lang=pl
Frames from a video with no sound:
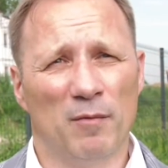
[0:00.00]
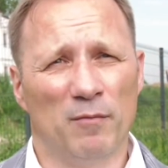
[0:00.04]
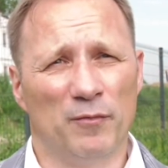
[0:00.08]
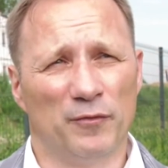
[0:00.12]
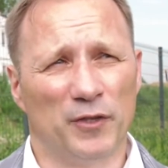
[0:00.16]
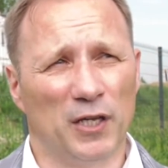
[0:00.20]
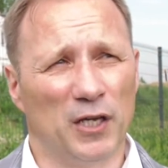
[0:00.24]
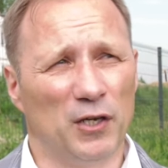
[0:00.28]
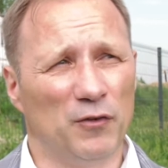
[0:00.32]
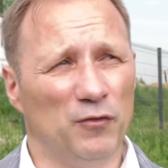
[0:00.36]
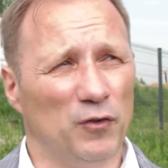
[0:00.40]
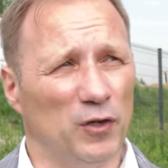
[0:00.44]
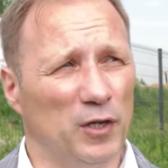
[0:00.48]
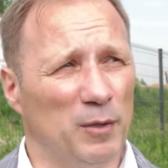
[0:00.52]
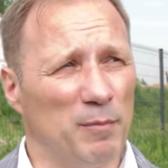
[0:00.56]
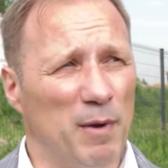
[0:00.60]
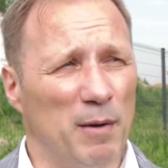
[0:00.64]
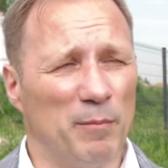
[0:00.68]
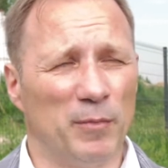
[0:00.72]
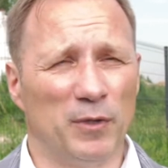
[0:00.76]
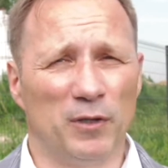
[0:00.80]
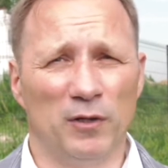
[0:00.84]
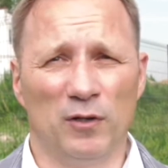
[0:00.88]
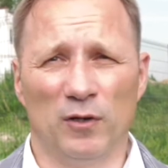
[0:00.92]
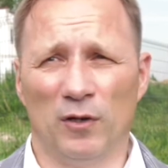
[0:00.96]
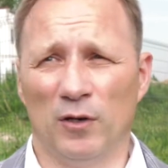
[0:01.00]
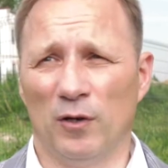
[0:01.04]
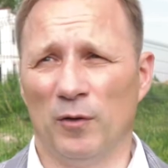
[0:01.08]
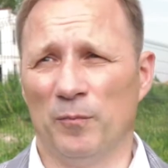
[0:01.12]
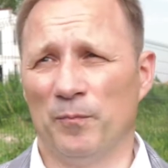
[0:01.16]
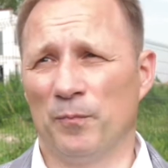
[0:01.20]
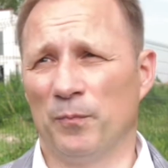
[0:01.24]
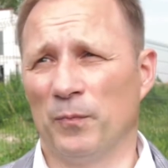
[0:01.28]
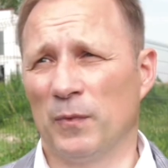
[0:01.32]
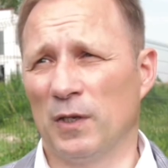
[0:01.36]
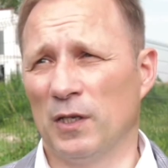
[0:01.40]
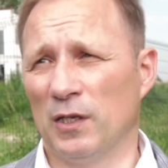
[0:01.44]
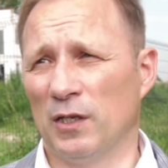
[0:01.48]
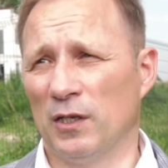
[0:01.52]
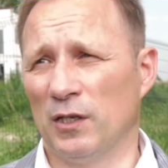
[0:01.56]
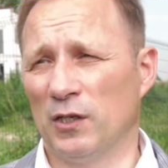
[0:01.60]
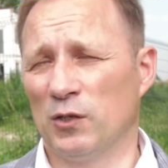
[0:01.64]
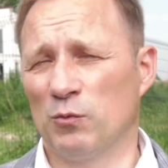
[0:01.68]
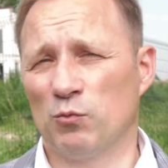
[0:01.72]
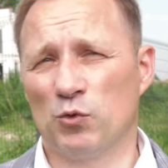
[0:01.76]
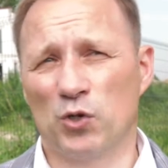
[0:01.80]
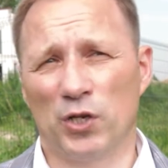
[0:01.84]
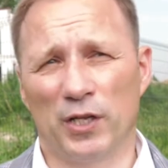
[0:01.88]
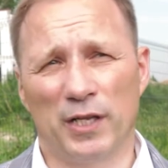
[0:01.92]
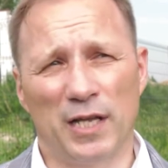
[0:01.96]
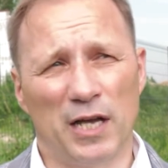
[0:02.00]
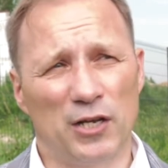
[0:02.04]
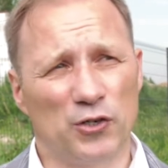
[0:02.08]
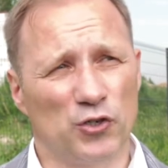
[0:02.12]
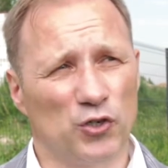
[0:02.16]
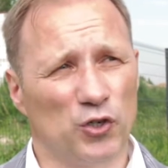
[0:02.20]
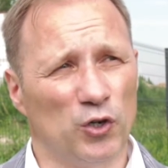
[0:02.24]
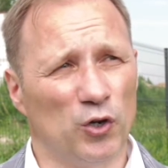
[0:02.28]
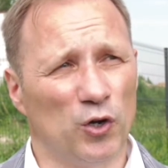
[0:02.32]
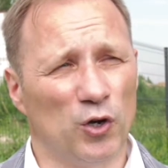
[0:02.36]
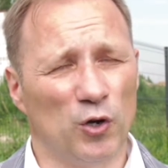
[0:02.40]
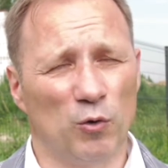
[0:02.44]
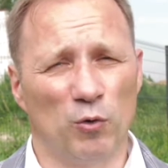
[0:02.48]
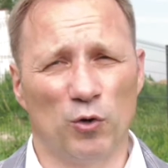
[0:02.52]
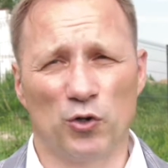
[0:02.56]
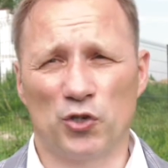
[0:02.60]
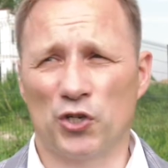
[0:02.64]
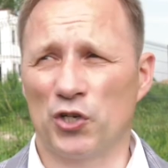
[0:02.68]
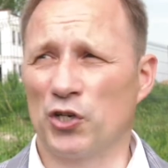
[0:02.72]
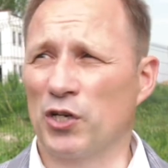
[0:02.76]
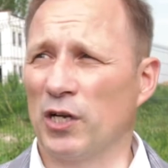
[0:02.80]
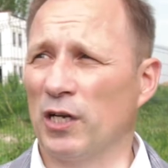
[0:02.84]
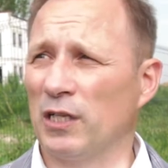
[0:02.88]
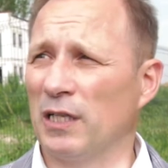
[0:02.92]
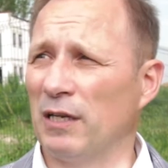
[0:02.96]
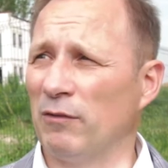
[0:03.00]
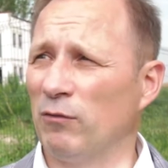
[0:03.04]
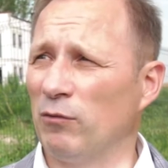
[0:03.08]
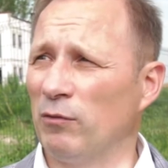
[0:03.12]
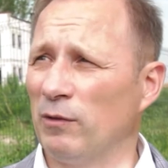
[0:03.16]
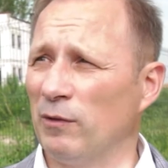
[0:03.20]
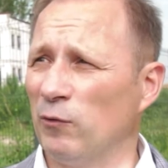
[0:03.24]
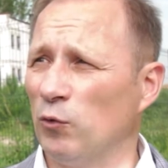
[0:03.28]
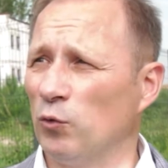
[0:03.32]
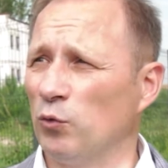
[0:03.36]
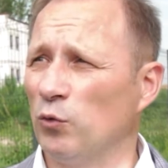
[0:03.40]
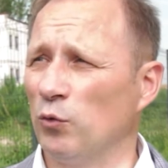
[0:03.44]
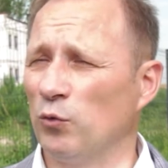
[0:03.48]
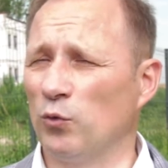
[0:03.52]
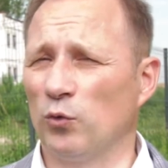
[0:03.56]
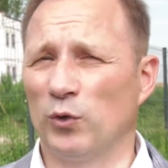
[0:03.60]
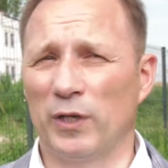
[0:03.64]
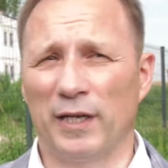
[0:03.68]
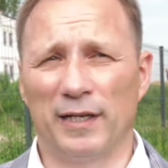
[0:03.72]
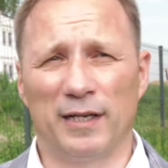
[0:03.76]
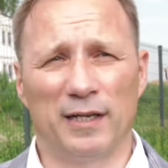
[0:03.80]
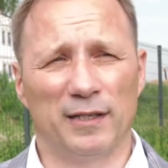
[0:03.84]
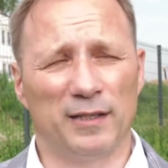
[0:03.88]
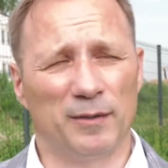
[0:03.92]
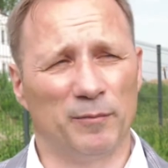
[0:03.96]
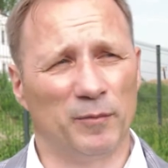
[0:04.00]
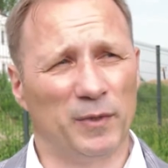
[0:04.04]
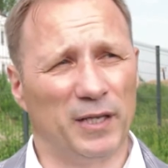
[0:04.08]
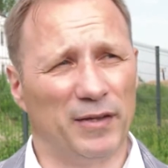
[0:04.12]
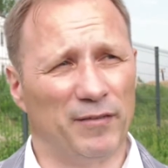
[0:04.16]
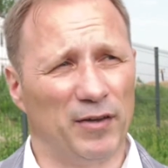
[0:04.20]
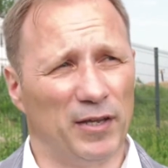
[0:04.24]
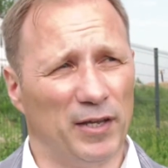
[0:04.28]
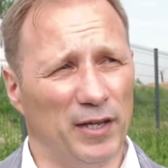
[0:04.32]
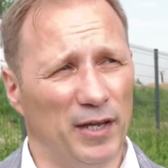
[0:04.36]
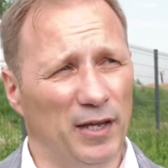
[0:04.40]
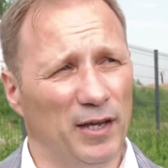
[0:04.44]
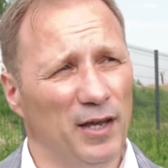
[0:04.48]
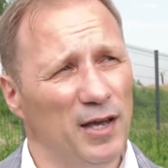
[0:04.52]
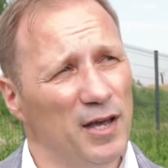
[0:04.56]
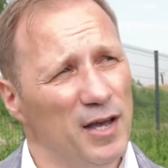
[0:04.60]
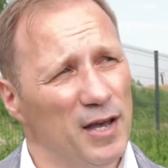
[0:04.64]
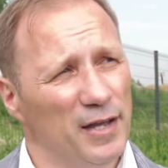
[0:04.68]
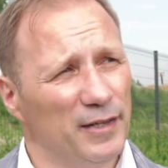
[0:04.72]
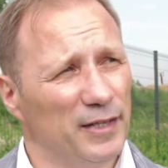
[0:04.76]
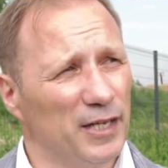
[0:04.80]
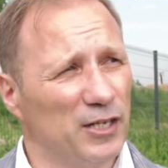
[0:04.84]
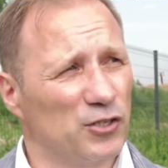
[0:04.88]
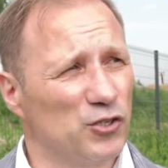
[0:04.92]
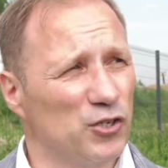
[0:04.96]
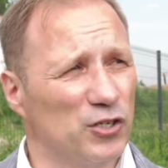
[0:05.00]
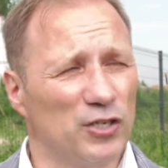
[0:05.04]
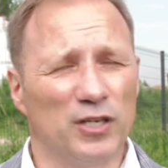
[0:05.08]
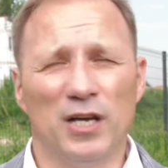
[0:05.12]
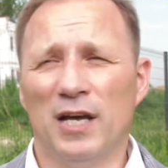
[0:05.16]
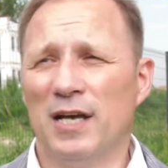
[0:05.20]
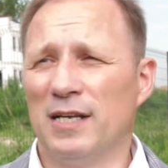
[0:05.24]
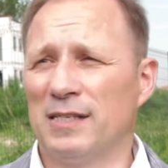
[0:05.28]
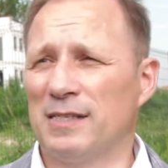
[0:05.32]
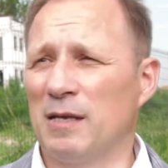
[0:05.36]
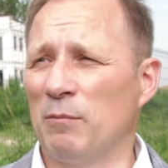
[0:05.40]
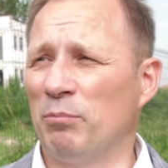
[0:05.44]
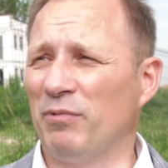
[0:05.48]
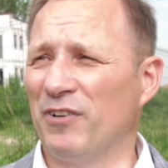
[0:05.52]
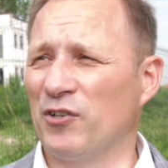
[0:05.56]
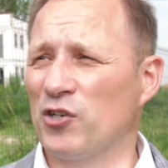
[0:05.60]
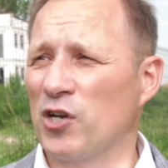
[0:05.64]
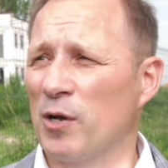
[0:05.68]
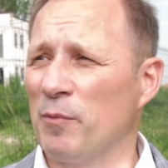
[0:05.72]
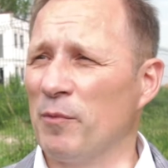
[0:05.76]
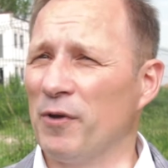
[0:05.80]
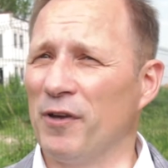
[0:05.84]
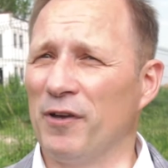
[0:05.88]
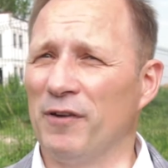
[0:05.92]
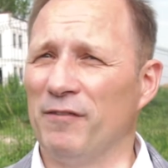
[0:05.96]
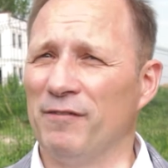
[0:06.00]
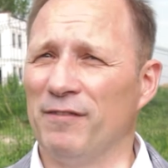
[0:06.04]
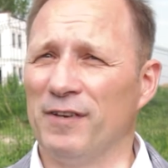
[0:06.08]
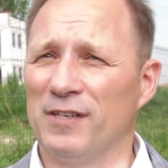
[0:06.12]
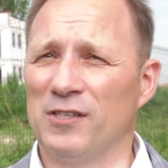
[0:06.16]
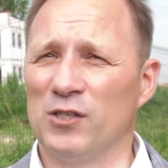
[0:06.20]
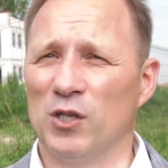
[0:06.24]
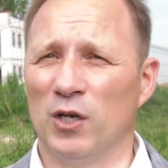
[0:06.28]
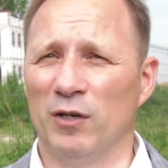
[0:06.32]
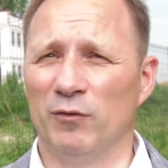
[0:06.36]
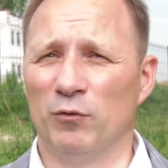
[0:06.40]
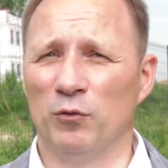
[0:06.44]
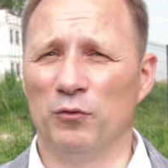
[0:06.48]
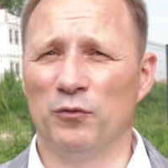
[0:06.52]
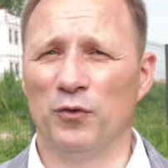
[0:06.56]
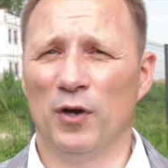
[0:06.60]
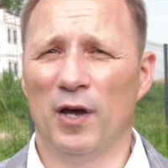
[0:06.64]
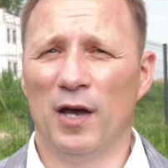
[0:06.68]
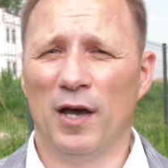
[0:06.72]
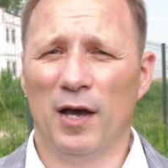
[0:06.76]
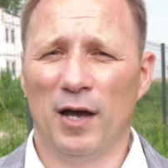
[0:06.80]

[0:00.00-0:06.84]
W tej chwili mamy do e, sprzedaży około 6 hektarów gruntu tutaj na tym terenie. Także zapraszamy inwestorów.